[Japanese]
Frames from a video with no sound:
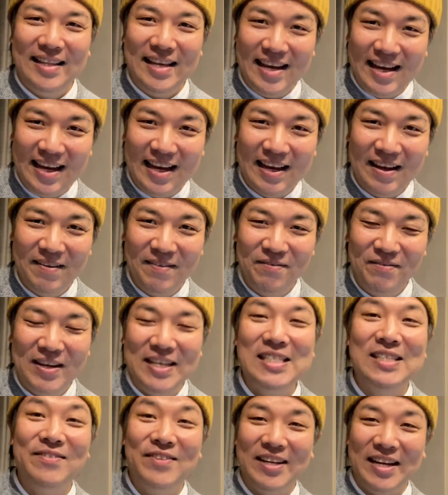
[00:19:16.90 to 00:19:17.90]
で、ま
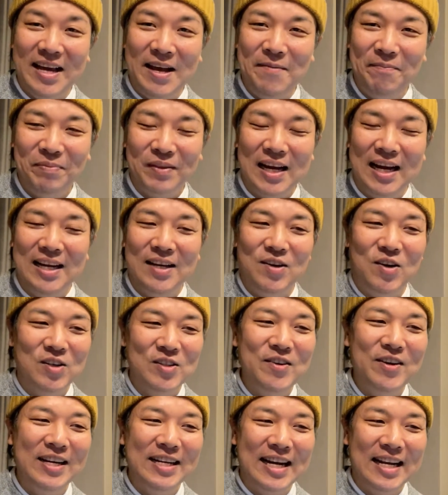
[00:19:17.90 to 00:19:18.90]
あ、いつもね、あの、お
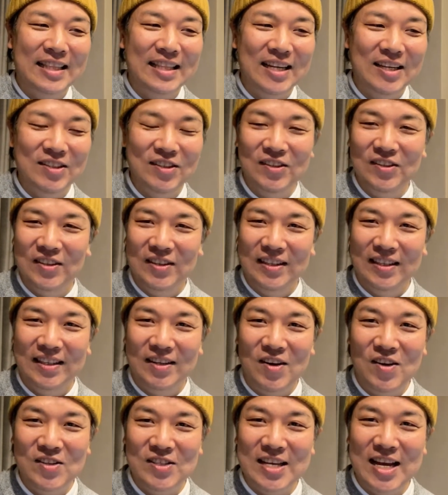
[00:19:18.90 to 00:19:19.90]
世話になってる
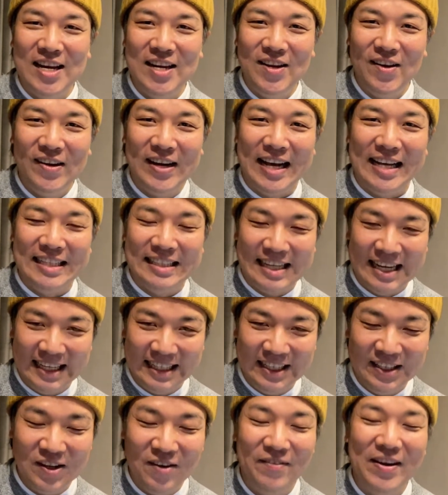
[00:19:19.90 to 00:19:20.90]
温泉旅館さ
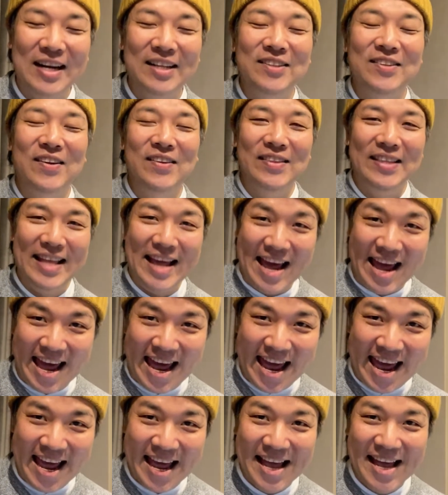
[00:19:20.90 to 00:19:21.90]
んに泊まるの
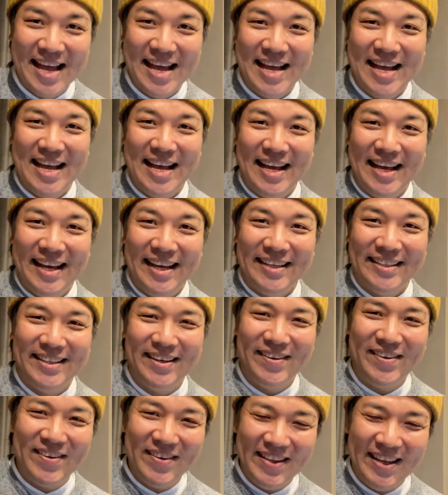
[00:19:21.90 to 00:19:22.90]
で、
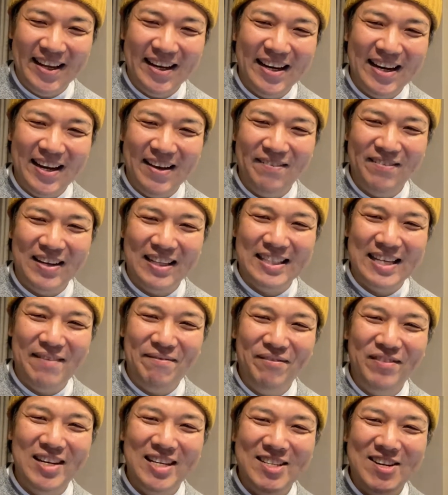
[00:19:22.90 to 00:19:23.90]
そこでね、まあ、
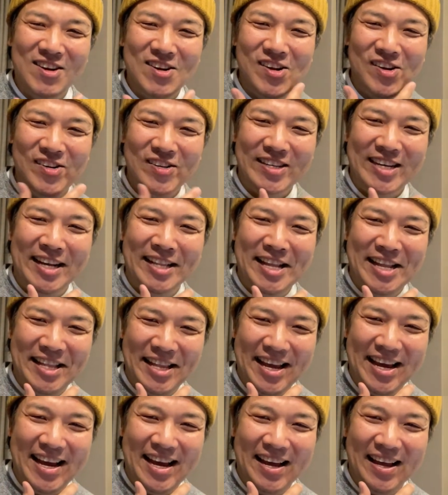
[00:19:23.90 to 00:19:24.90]
絶品の料理が出
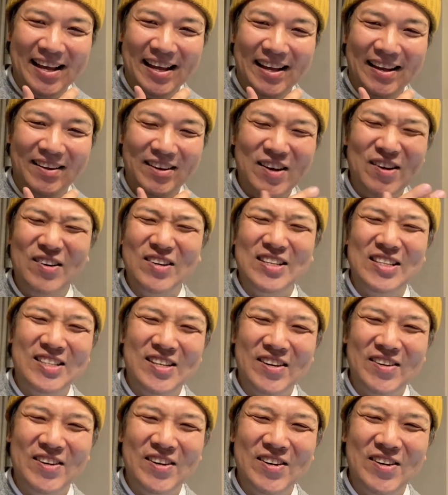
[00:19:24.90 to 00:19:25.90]
て、料理
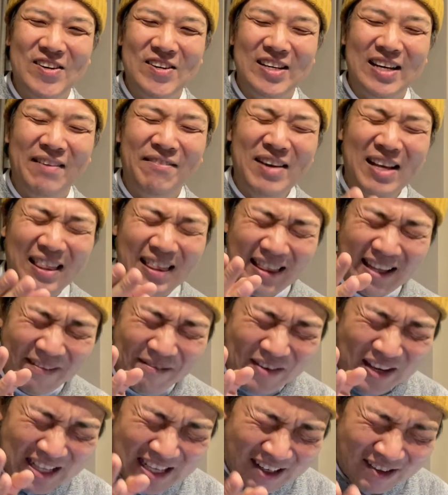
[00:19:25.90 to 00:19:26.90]
長の料理がまた
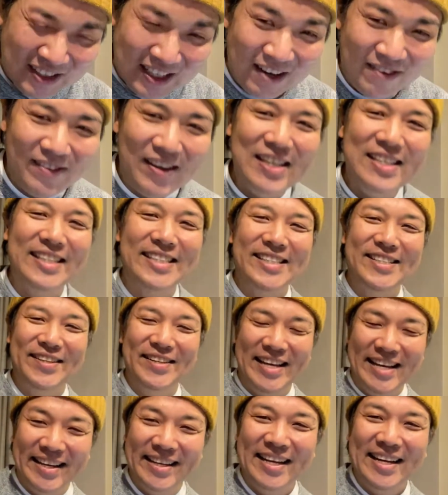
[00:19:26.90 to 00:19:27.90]
めちゃくちゃうまいんです
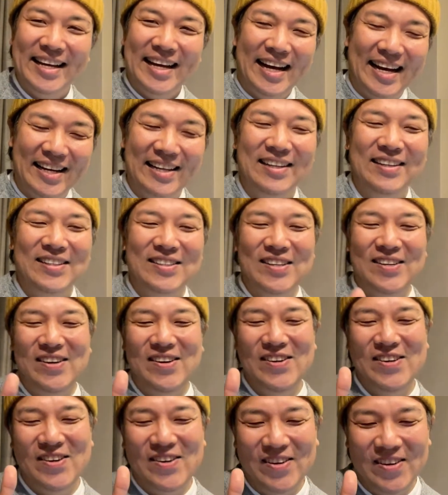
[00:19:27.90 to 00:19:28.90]
よね。はい。そ
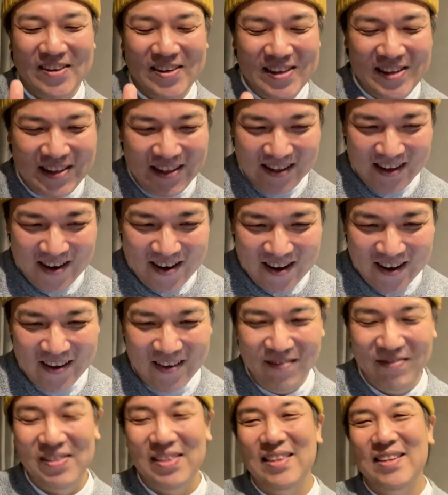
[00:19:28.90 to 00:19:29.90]
の料理と、
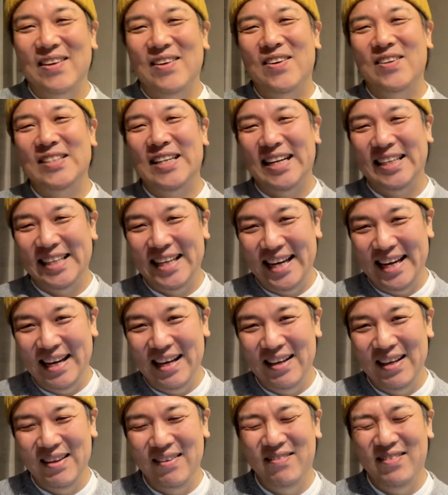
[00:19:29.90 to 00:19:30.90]
お酒、
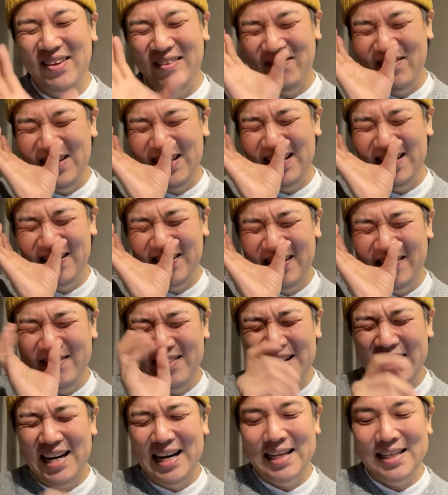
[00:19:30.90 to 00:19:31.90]
まあ、ビールを飲
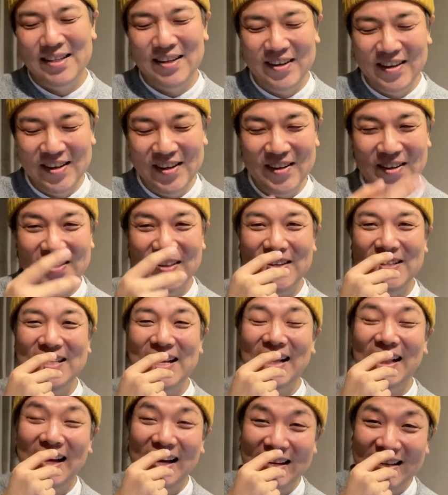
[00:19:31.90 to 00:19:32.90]
みながらその料理をい
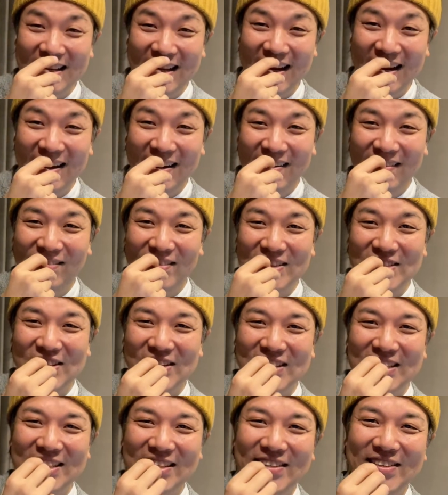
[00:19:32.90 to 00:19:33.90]
ただいて、もう
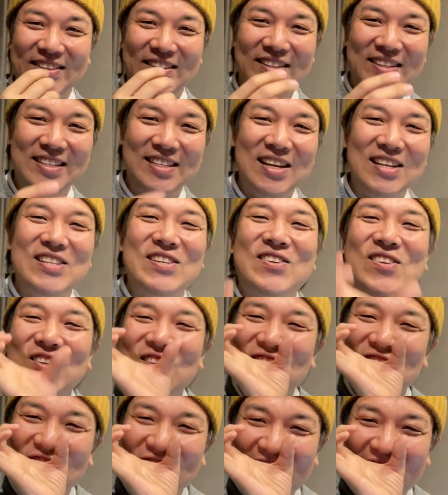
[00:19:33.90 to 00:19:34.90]
調子のいい時には日
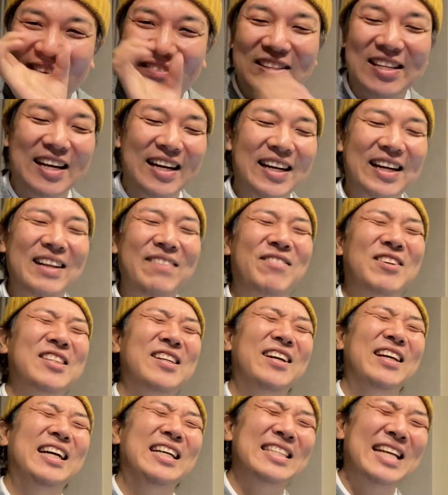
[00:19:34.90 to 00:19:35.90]
本酒で、みたいなね、もう
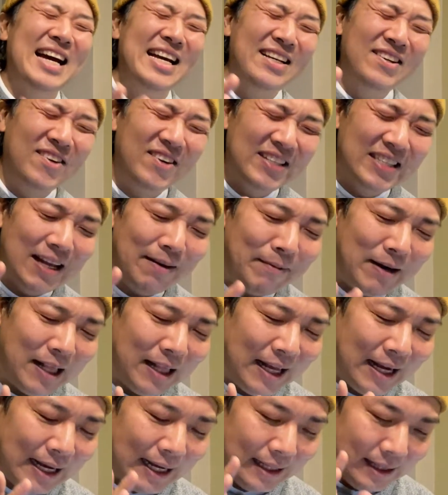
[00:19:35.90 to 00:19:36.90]
それが最高にたま
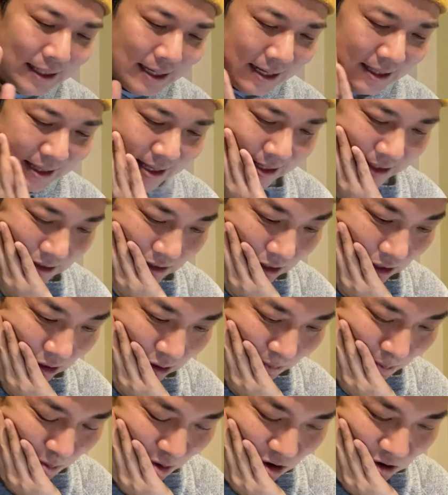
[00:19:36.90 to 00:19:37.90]
らなかったんですけ
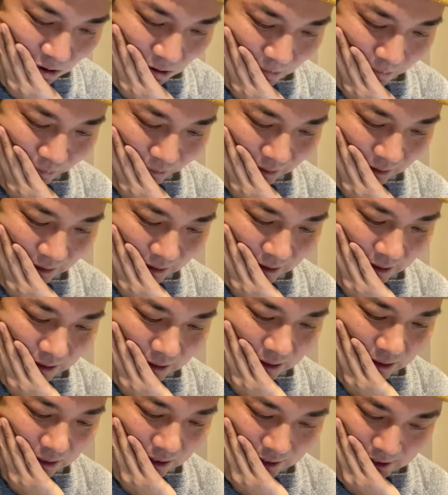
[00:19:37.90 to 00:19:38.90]
ども、
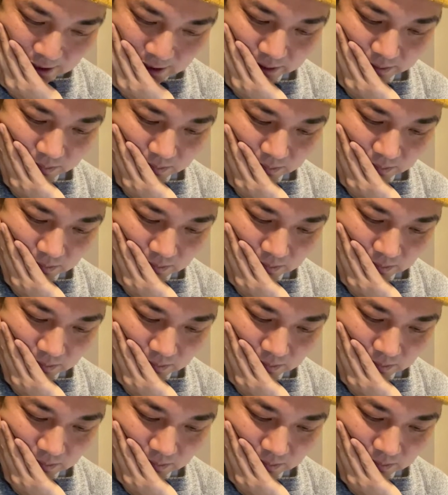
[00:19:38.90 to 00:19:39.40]
はい。